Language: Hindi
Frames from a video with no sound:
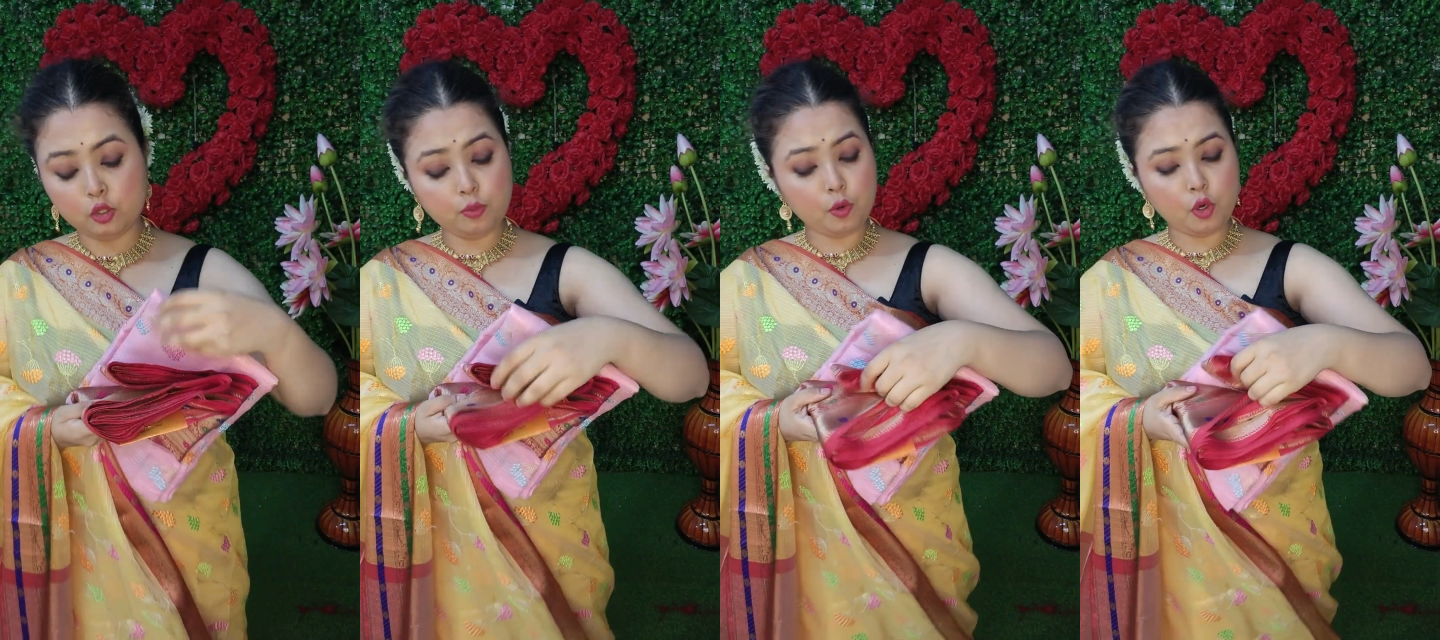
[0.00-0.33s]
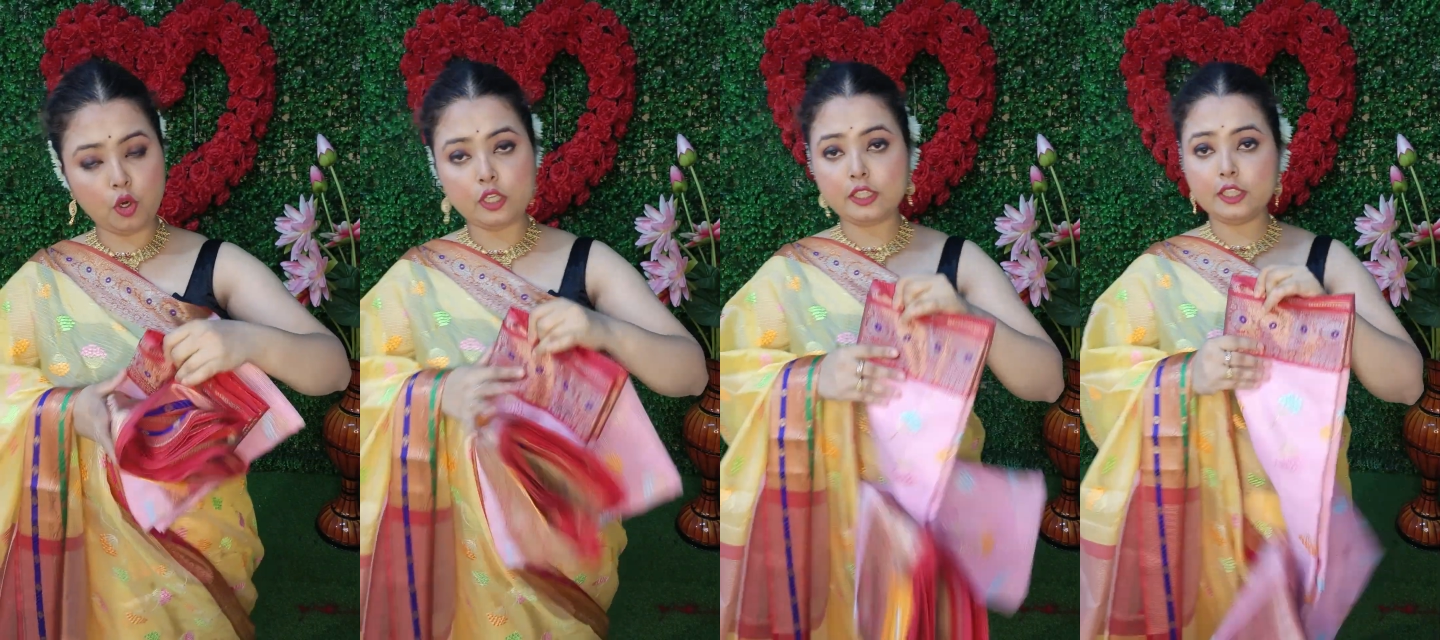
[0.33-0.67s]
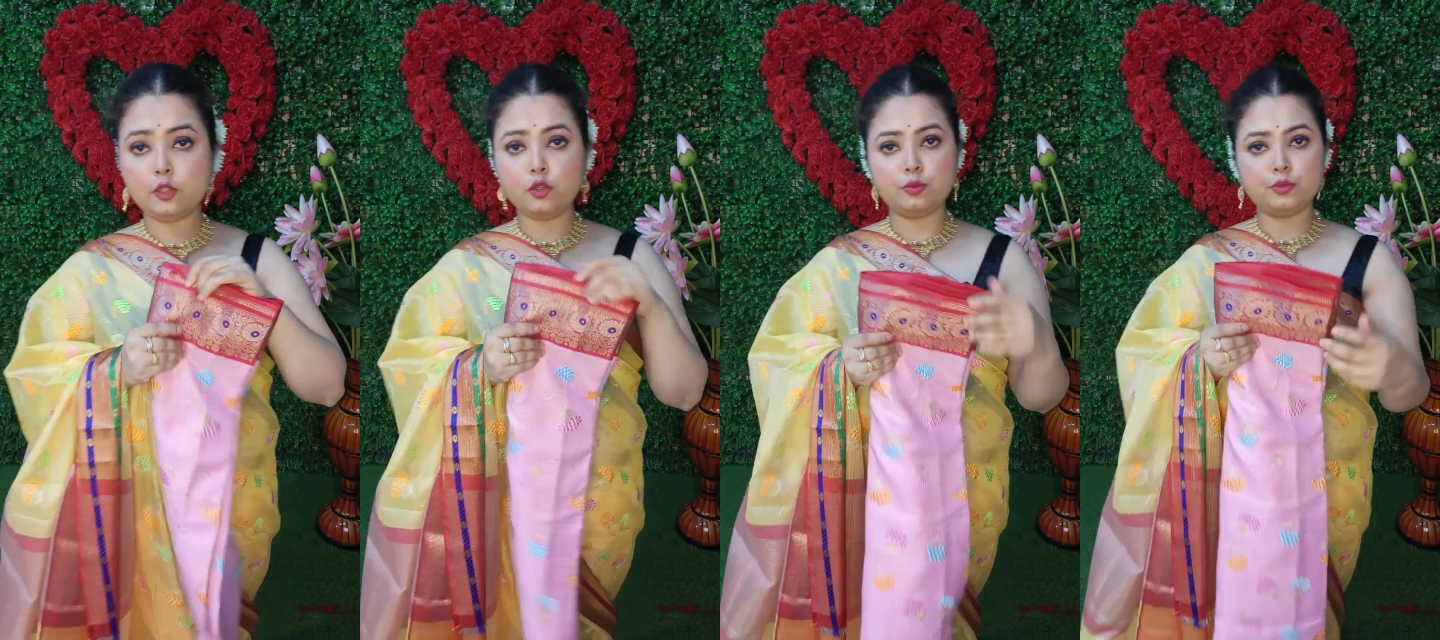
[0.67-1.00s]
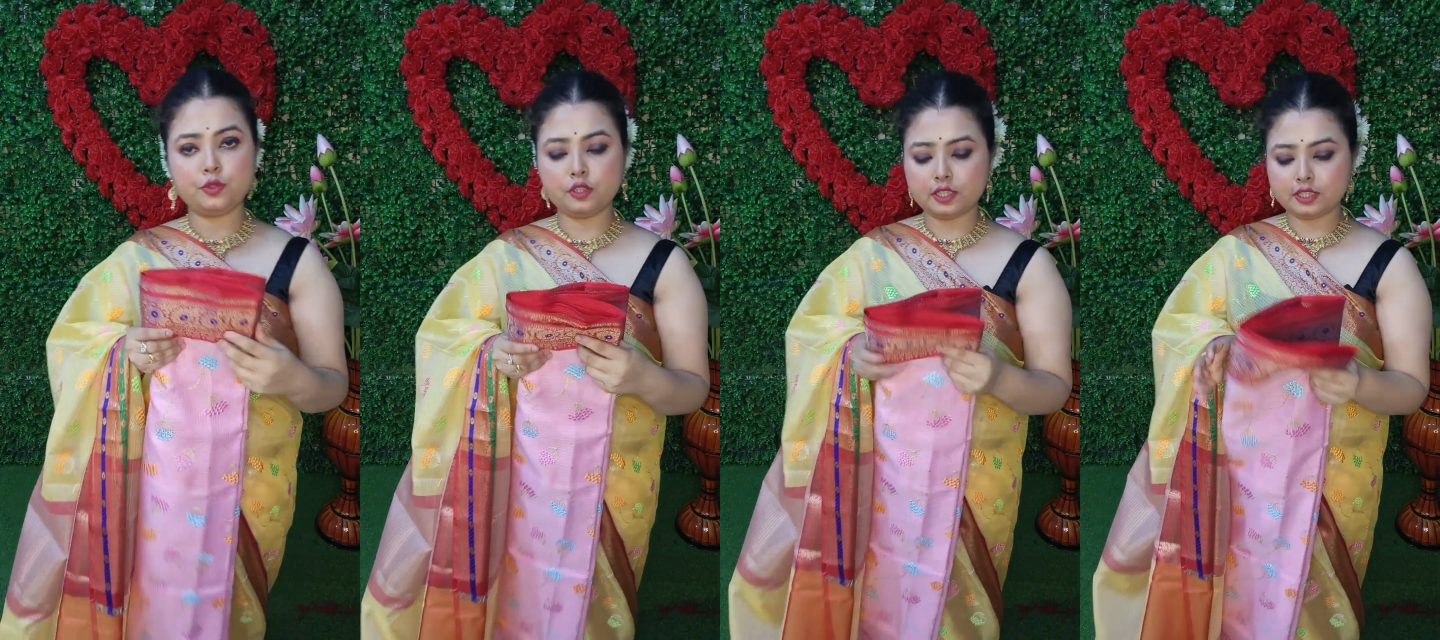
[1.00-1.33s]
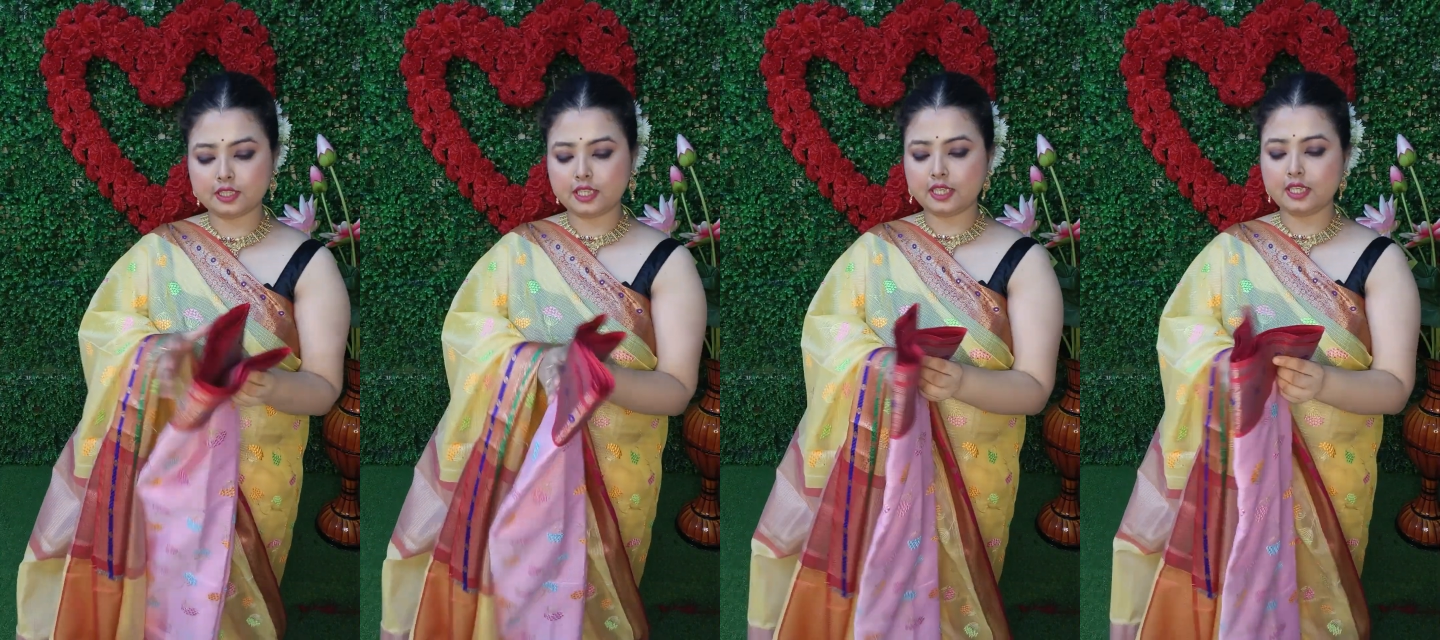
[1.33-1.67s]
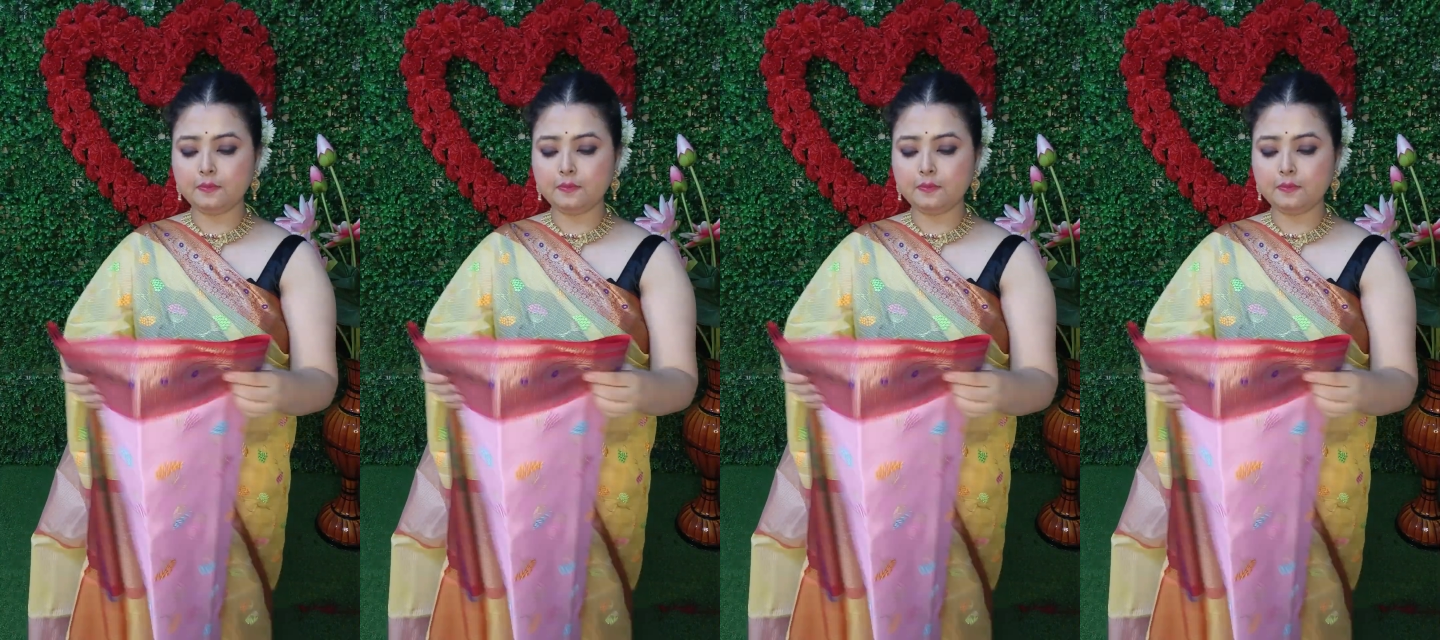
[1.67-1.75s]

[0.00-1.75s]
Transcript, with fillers: तो बहुत ही खूबसूरत सा